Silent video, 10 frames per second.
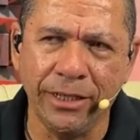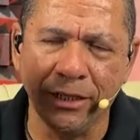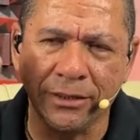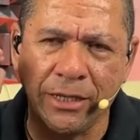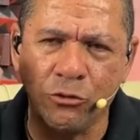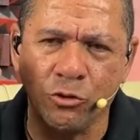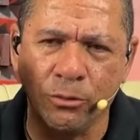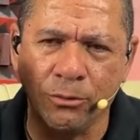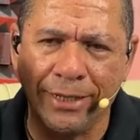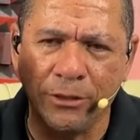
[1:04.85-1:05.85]
que ele está
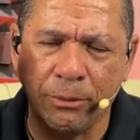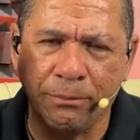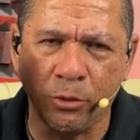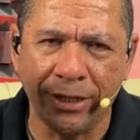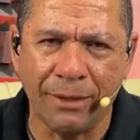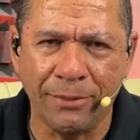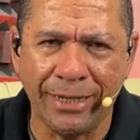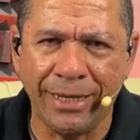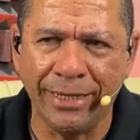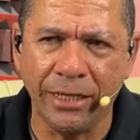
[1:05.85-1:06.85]
acostumado a
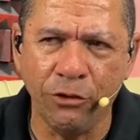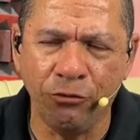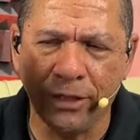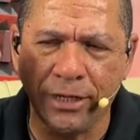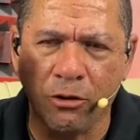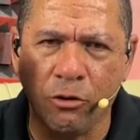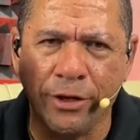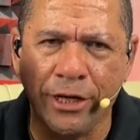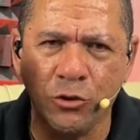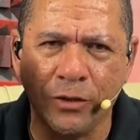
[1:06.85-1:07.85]
programar, que ele fica
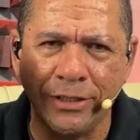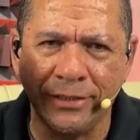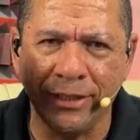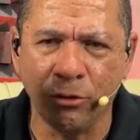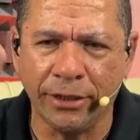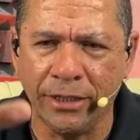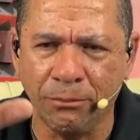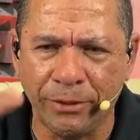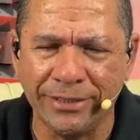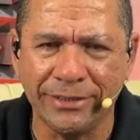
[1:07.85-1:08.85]
horas fazendo
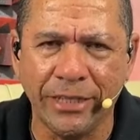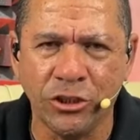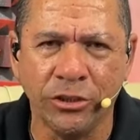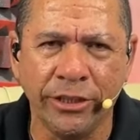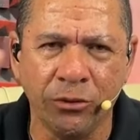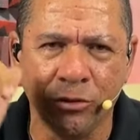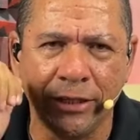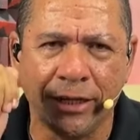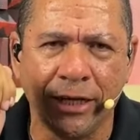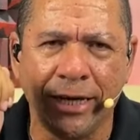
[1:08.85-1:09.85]
aquele preset dele no
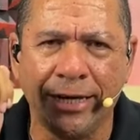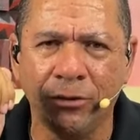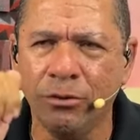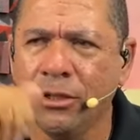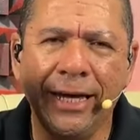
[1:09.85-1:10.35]
teclado,